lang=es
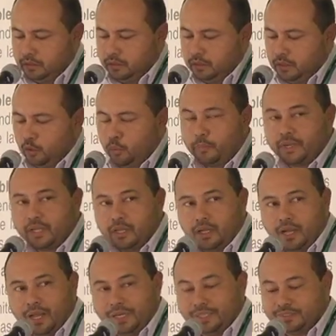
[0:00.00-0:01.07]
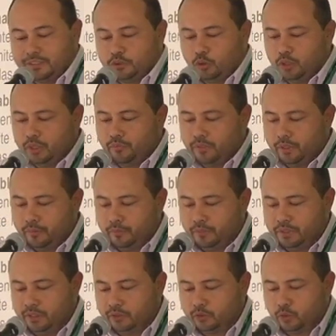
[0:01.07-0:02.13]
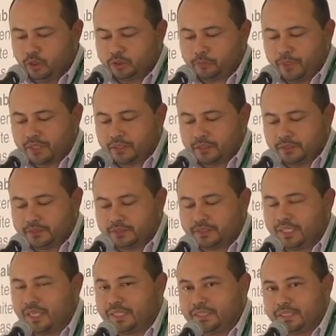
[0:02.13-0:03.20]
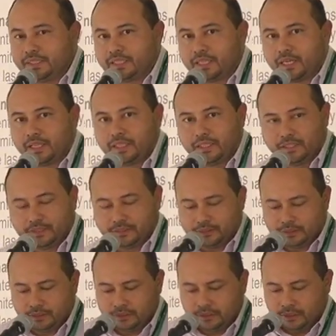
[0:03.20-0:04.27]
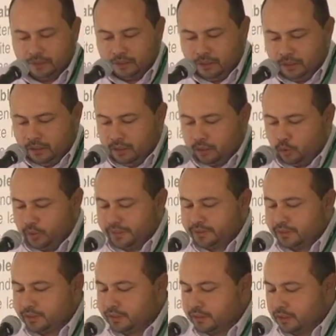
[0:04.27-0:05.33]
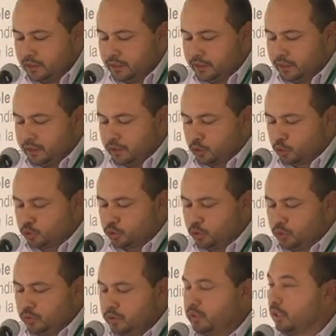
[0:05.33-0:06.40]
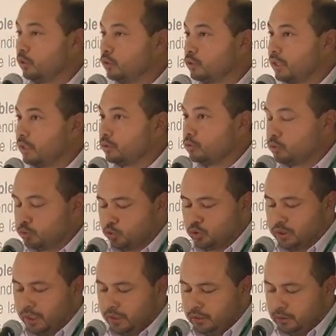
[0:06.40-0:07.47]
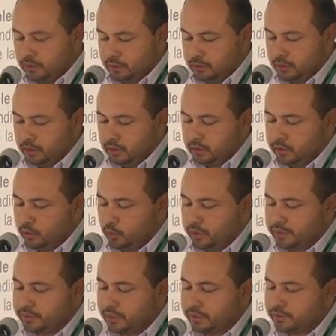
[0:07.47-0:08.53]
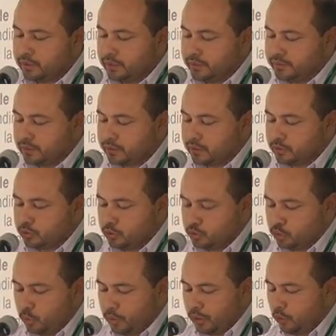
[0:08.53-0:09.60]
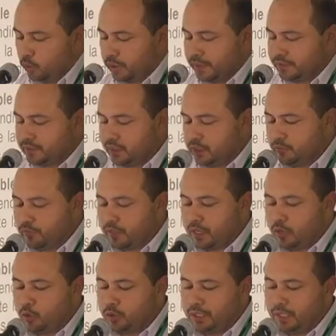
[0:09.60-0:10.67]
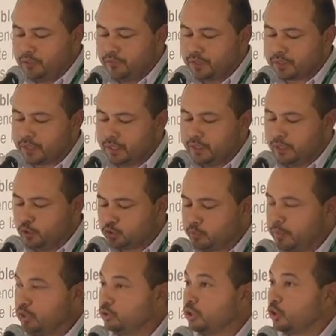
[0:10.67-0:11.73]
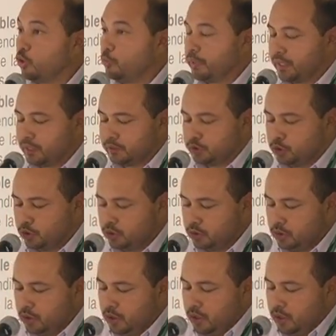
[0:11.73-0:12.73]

El hombre ha nacido libre y en todas partes se halla entre cadenas. Con esta cita de Rousseau en el contrato social, quiero iniciar esta disertación sobre lo que significa hoy la libertad en los medios de comunicación